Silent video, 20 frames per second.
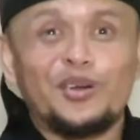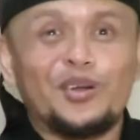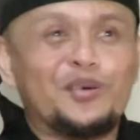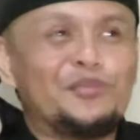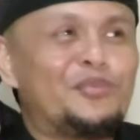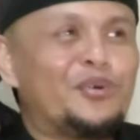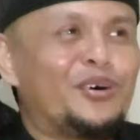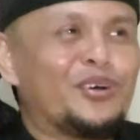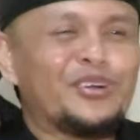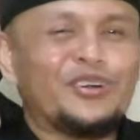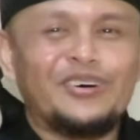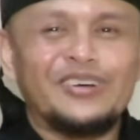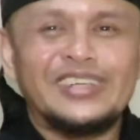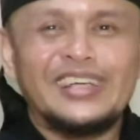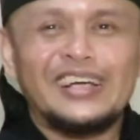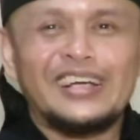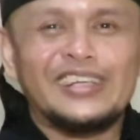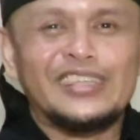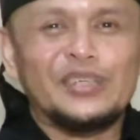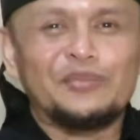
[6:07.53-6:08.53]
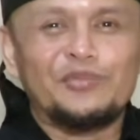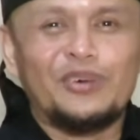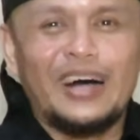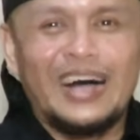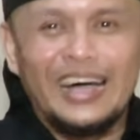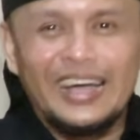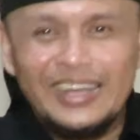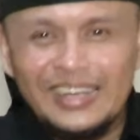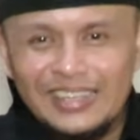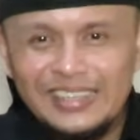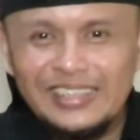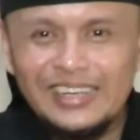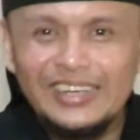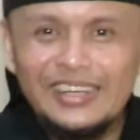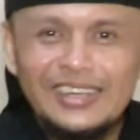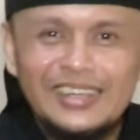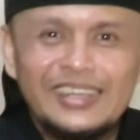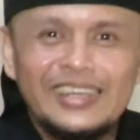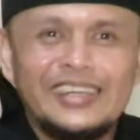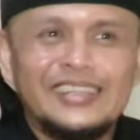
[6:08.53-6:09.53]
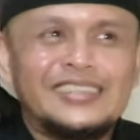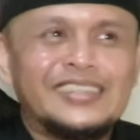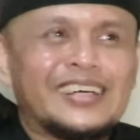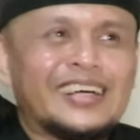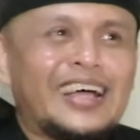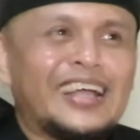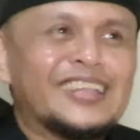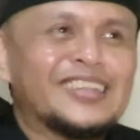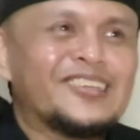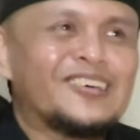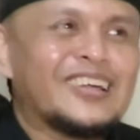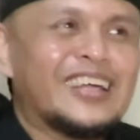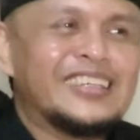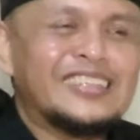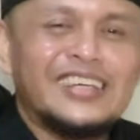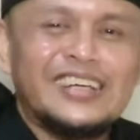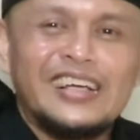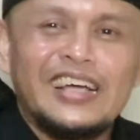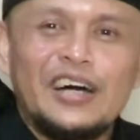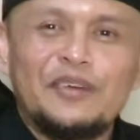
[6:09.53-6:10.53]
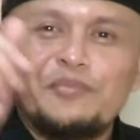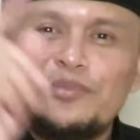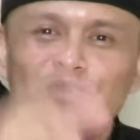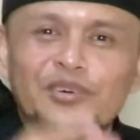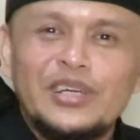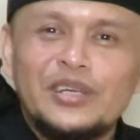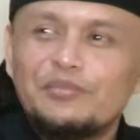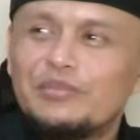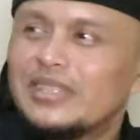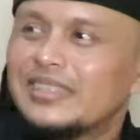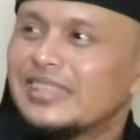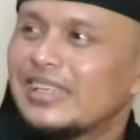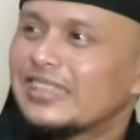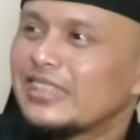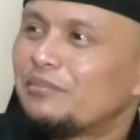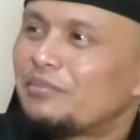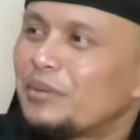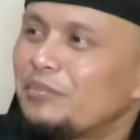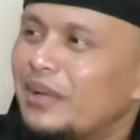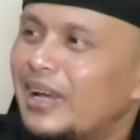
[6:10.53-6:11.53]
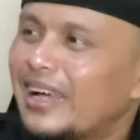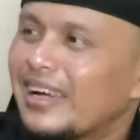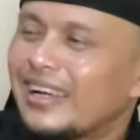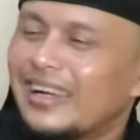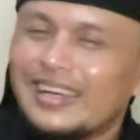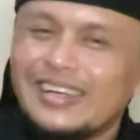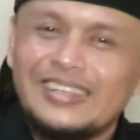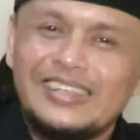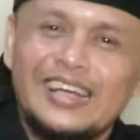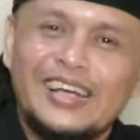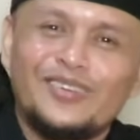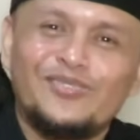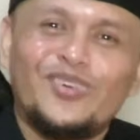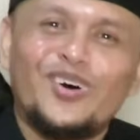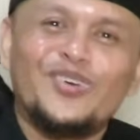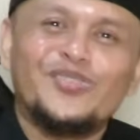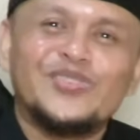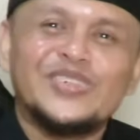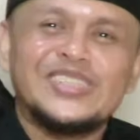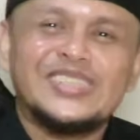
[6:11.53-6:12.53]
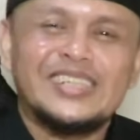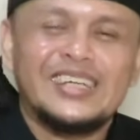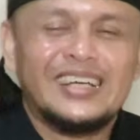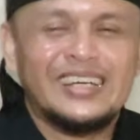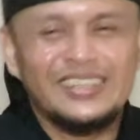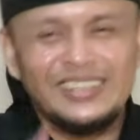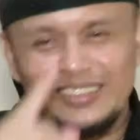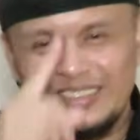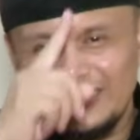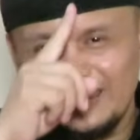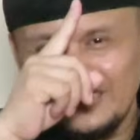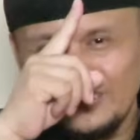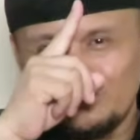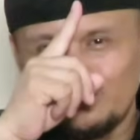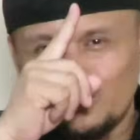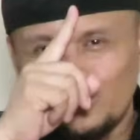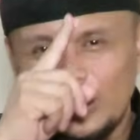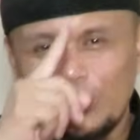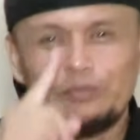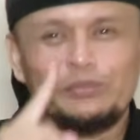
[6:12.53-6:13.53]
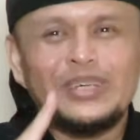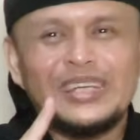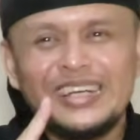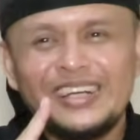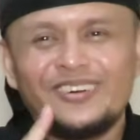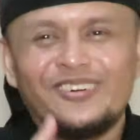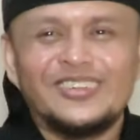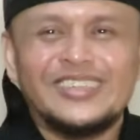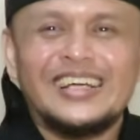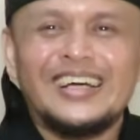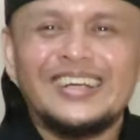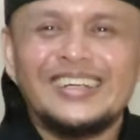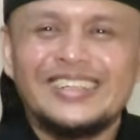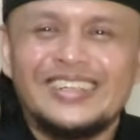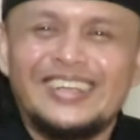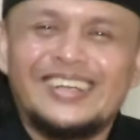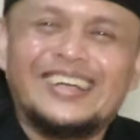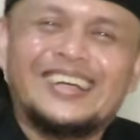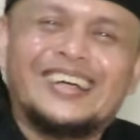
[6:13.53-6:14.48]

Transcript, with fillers: Boro-boro ya ketemu HRD, nginjek kantor aja nggak mungkin bisa sampai melangkah ke dalam office ya kan udah miring otaknya.